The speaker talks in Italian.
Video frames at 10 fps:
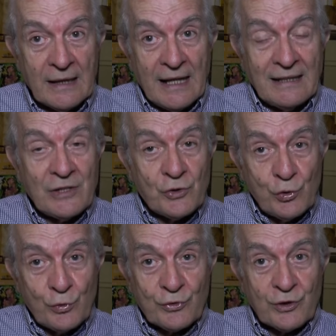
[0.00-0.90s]
ed è
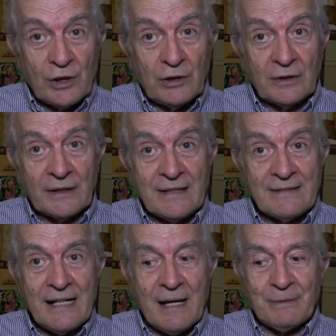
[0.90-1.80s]
giusto che
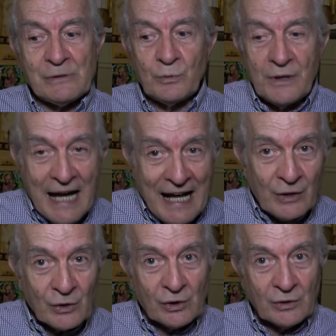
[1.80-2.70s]
si apra un
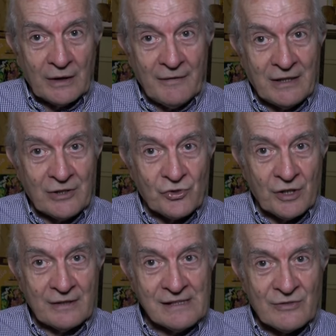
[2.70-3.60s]
dialogo con le vecchie
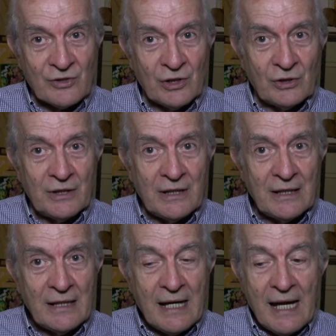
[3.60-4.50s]
generazioni
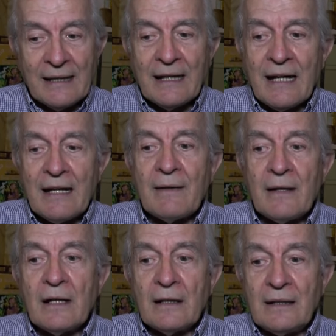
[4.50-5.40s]
e che
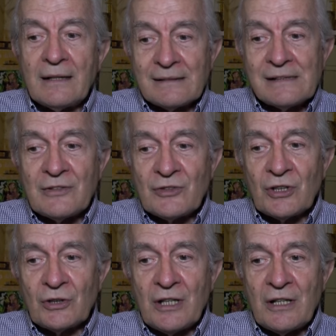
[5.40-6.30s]
le
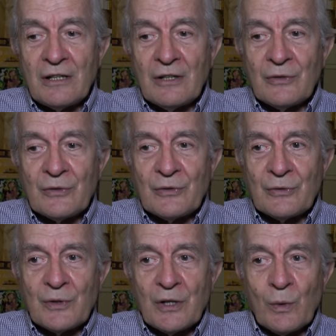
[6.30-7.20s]
tradizioni eh,
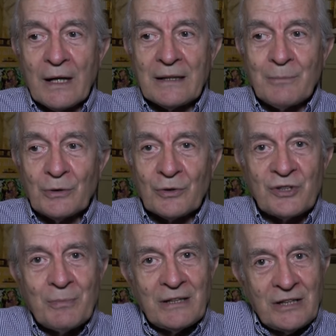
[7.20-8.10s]
in qualche modo
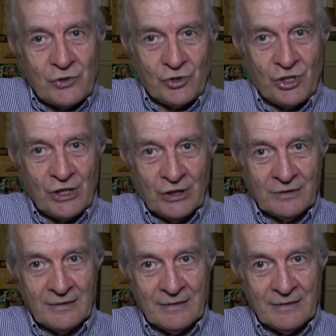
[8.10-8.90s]
si meticcino,